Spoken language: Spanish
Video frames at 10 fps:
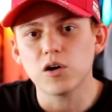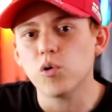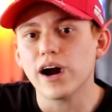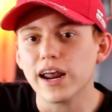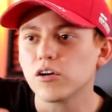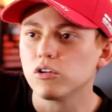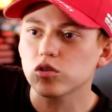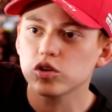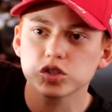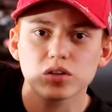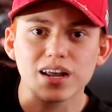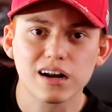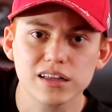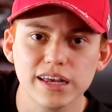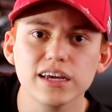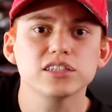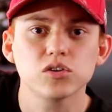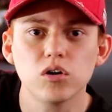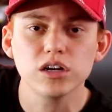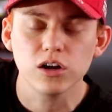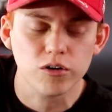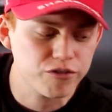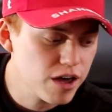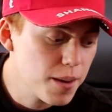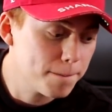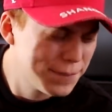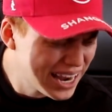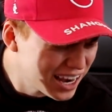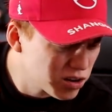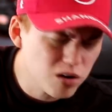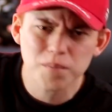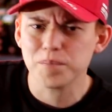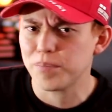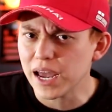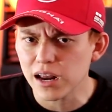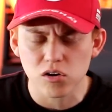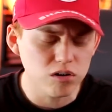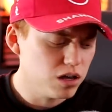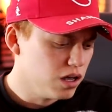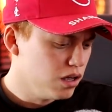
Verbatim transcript: jugar con todo esto de RTX on y off. Pero, pero,